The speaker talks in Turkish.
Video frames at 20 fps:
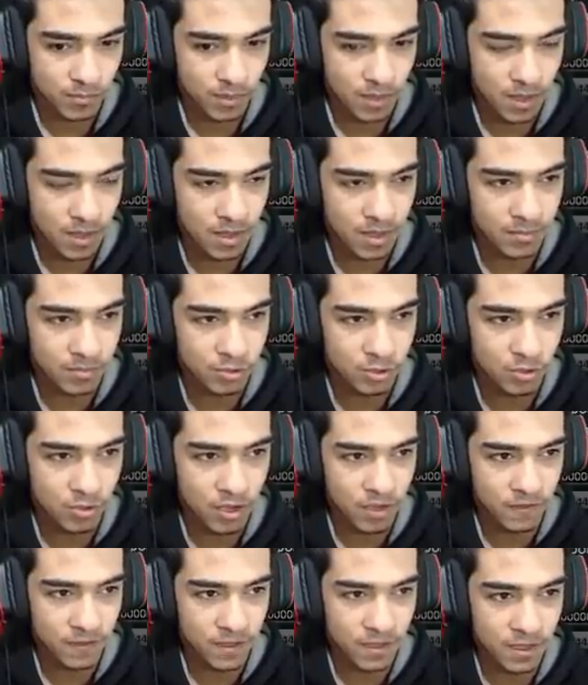Abi şu
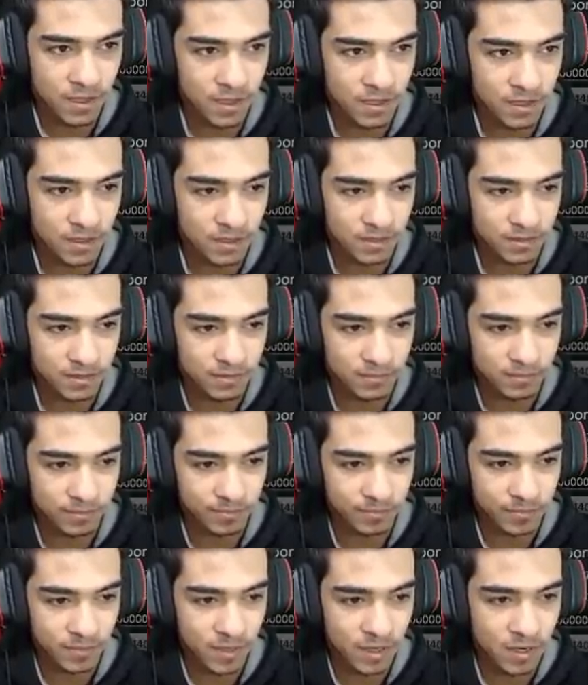anda
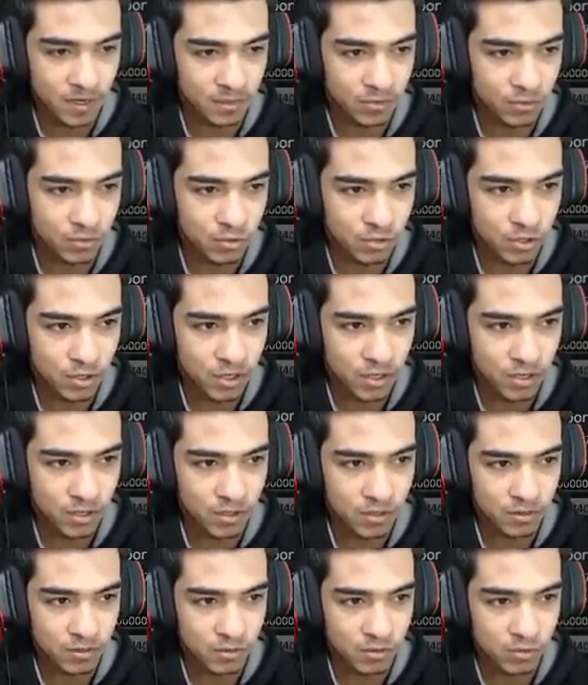artı 3'e
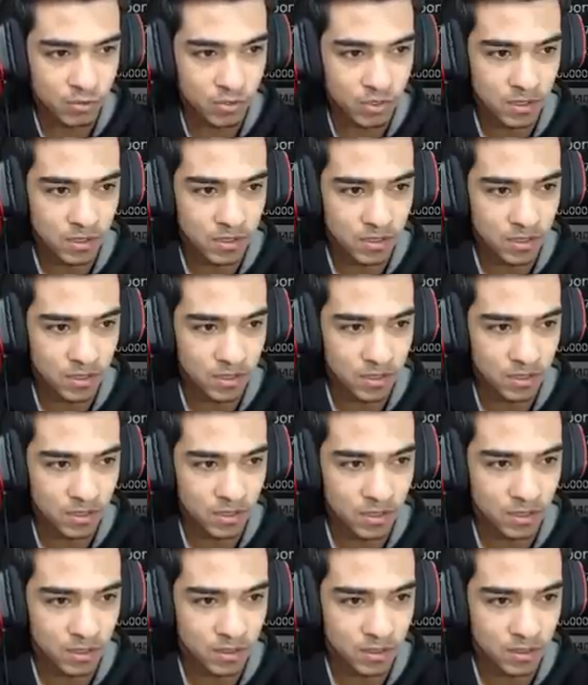%40 ya.